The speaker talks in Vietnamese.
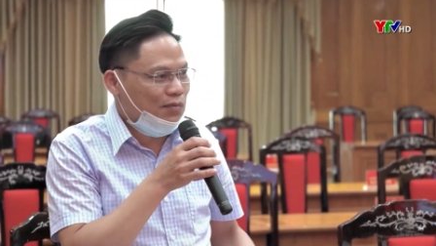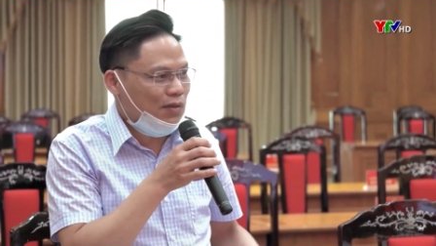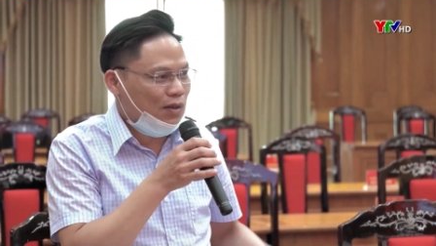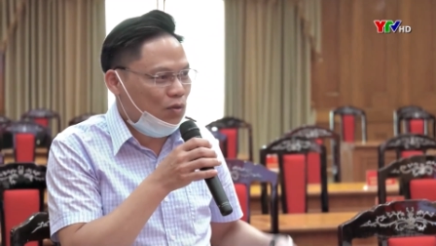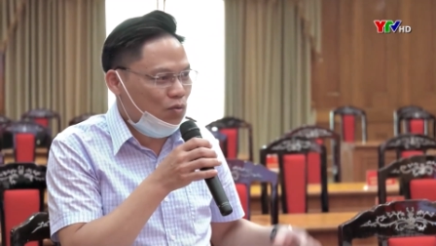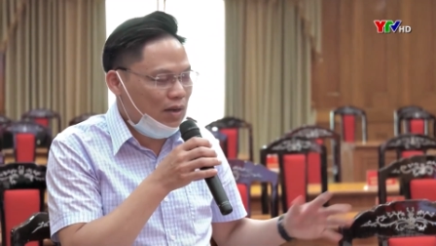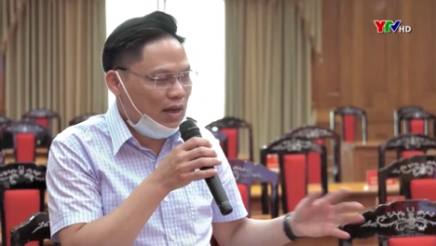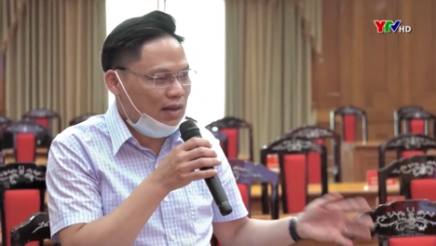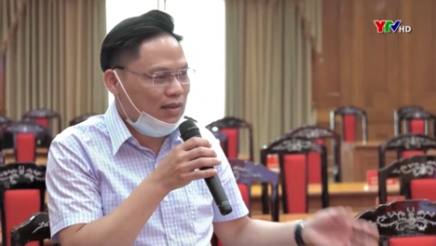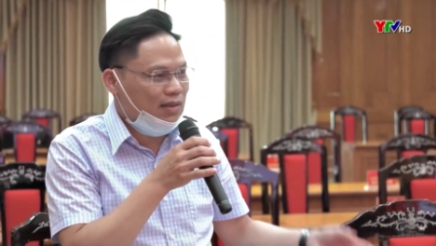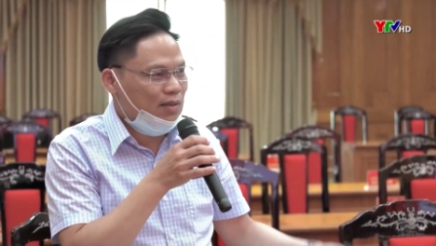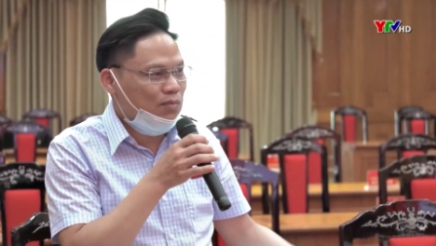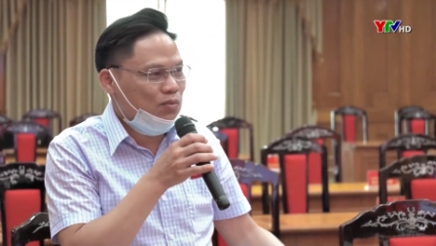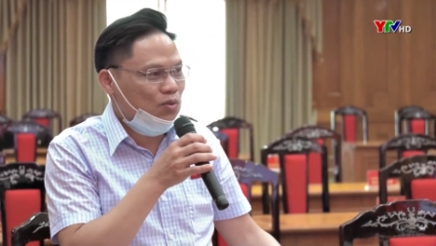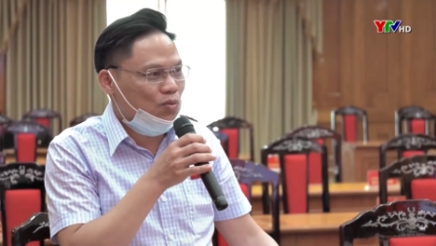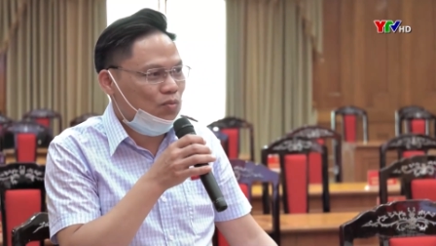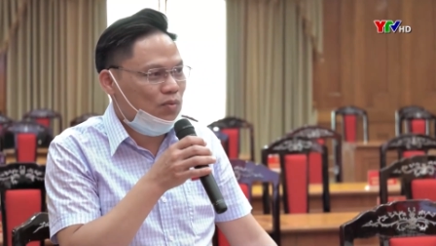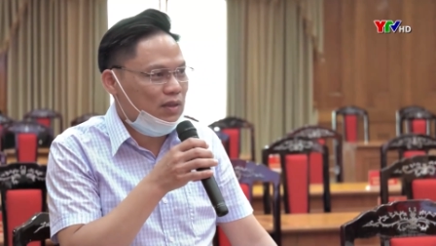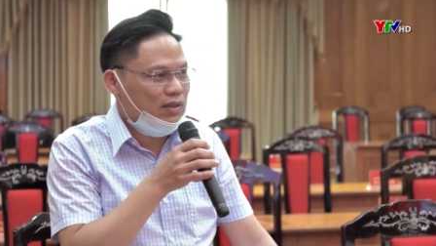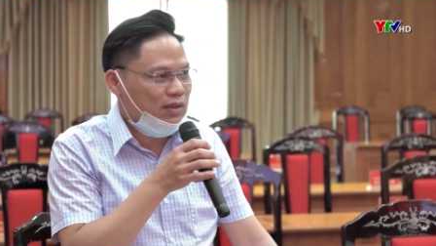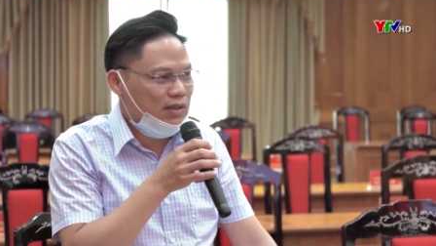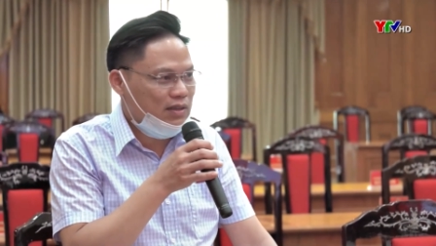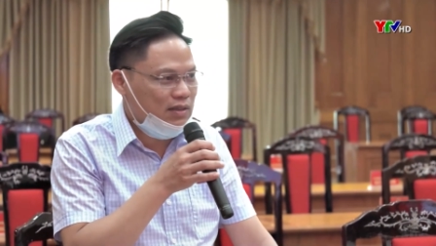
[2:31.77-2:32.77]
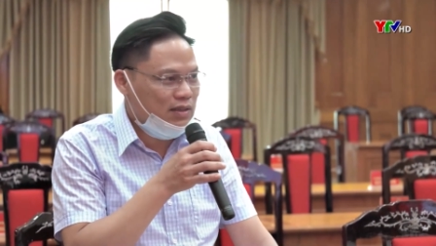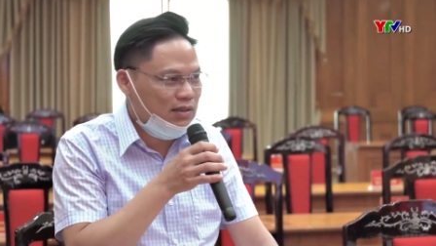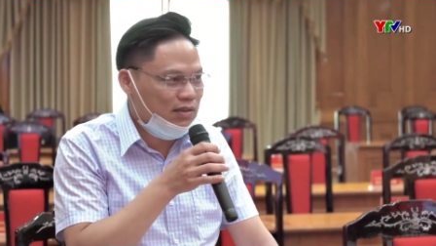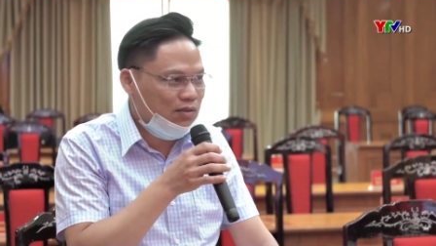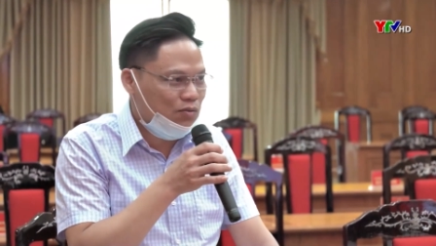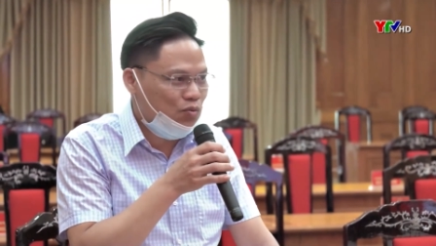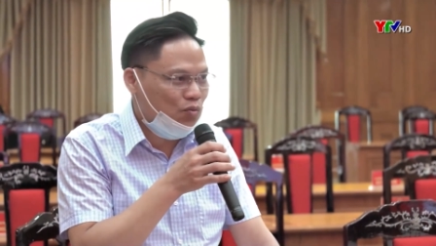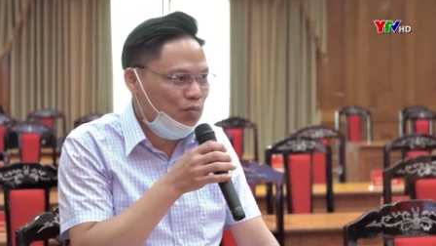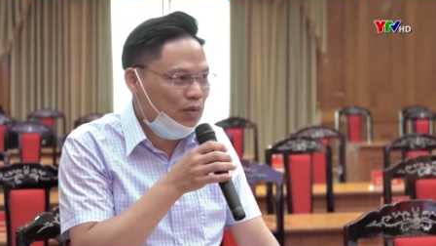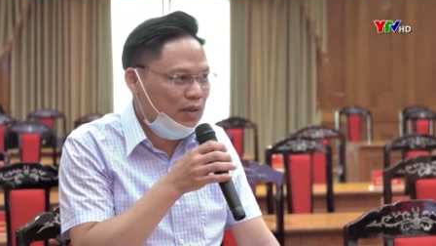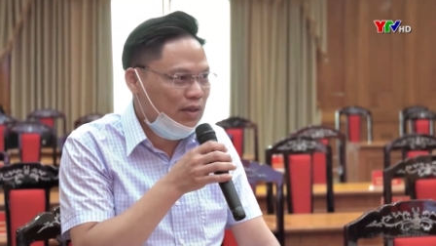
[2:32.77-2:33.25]
và cũng đang tiếp tục là xây
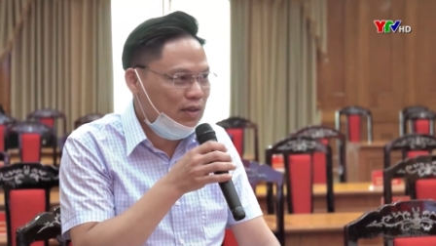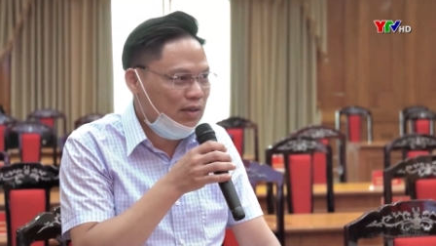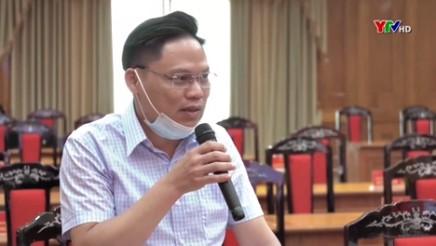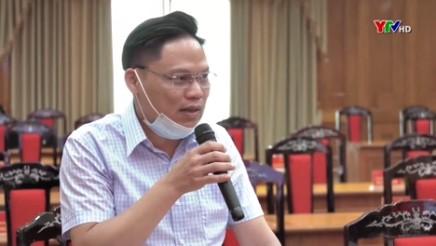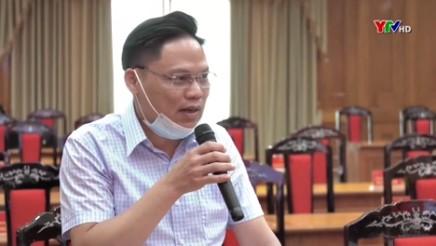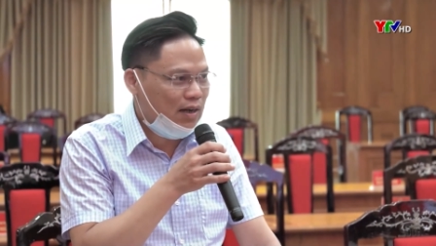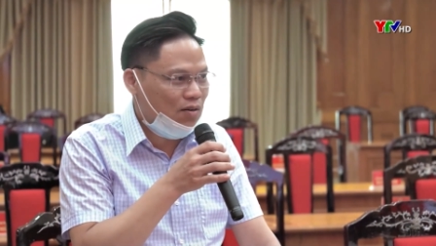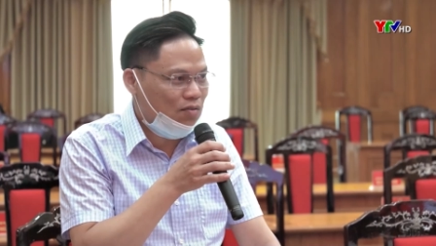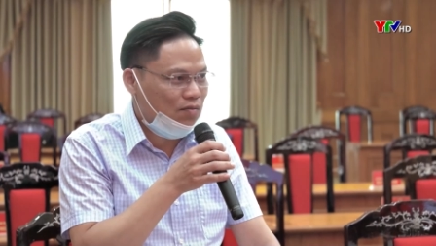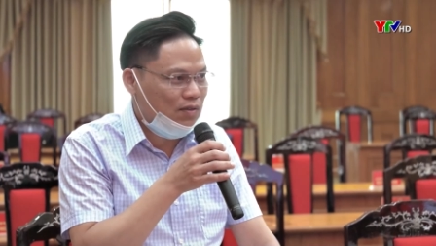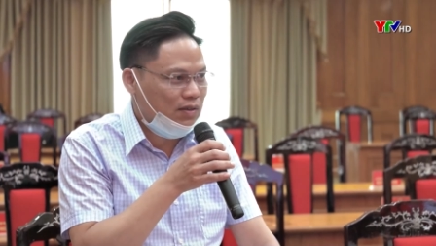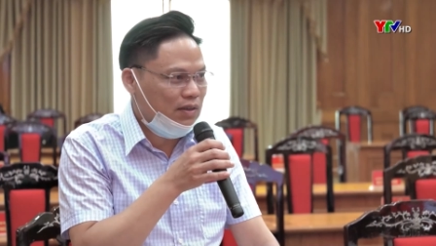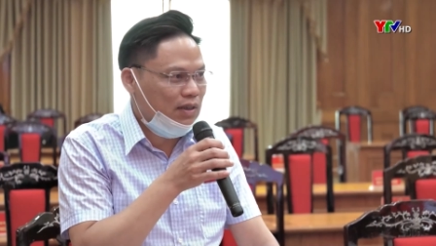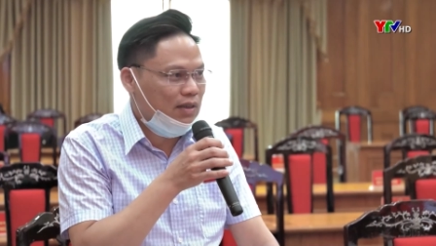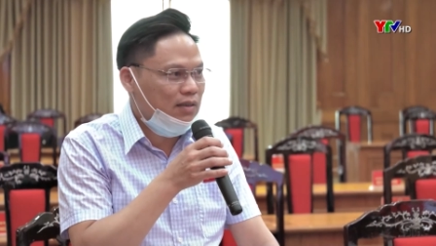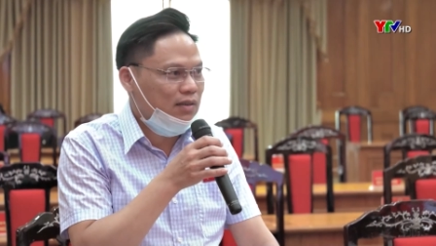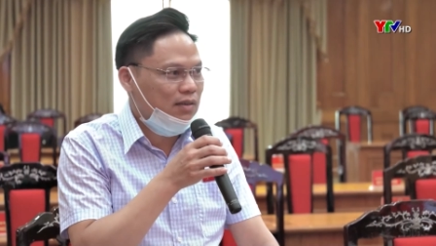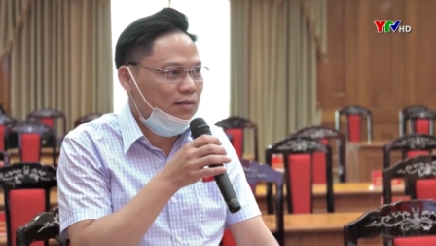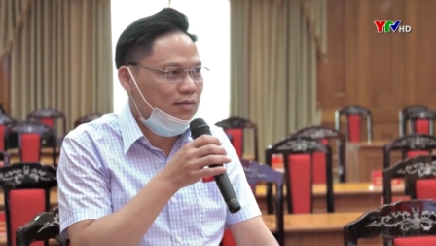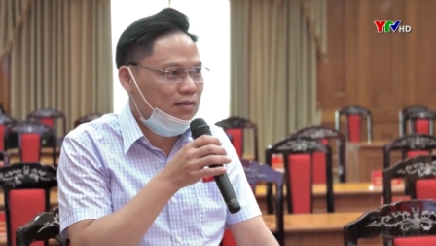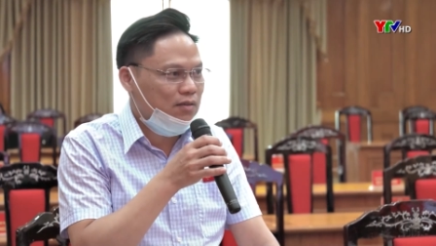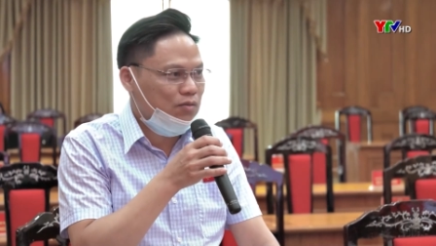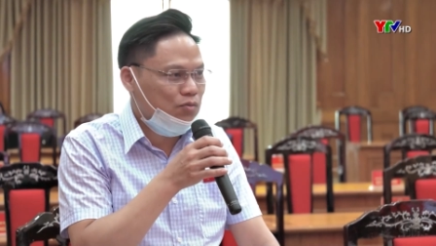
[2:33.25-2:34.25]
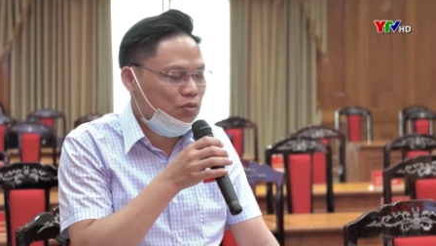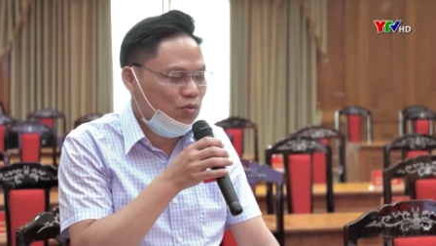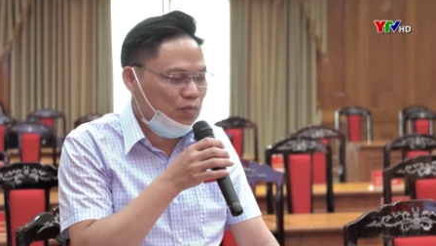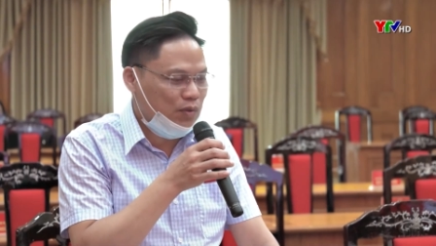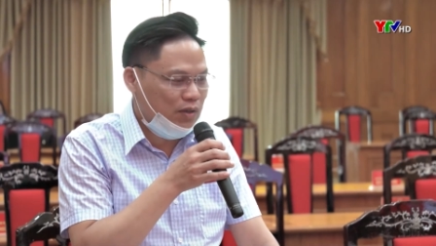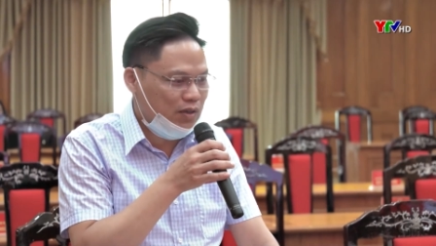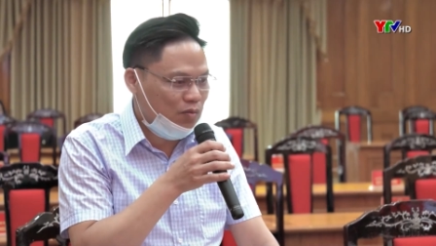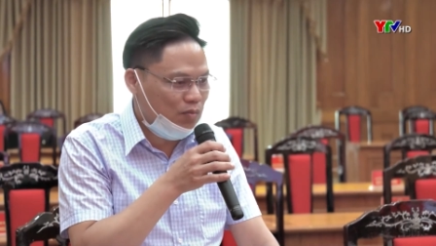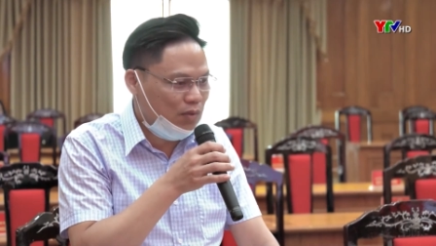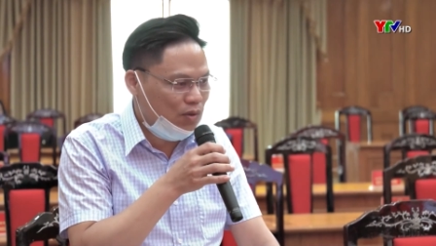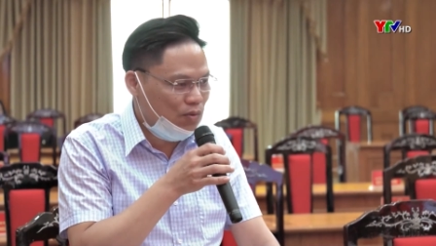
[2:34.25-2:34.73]
dựng nông thôn mới nâng cao và tiến tới nông
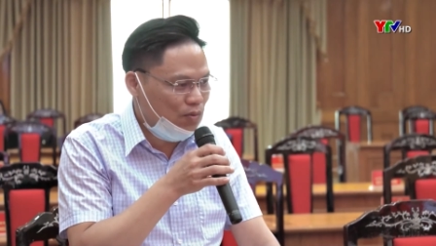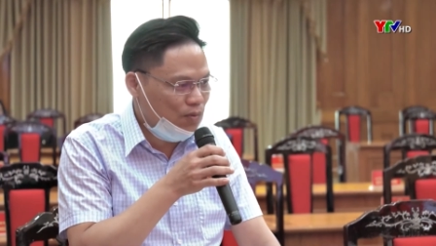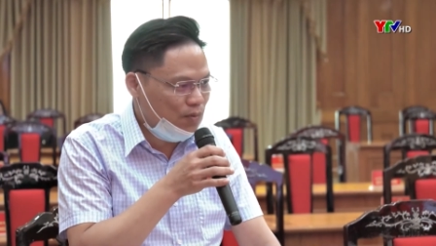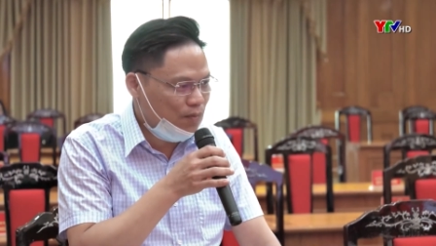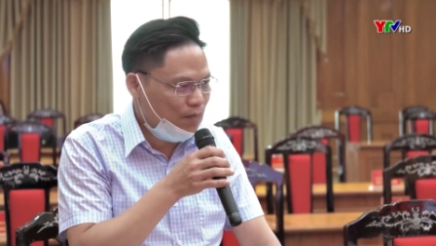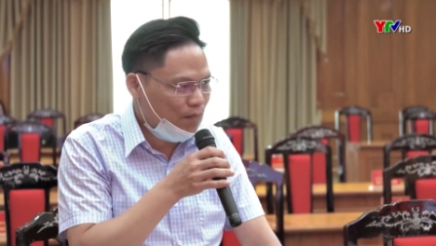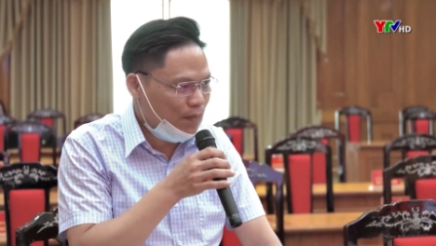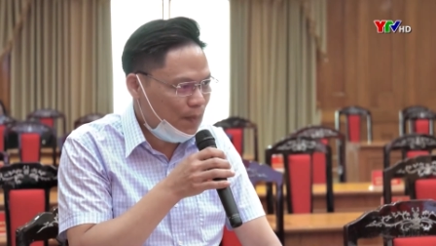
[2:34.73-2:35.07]
thôn kiểu mẫu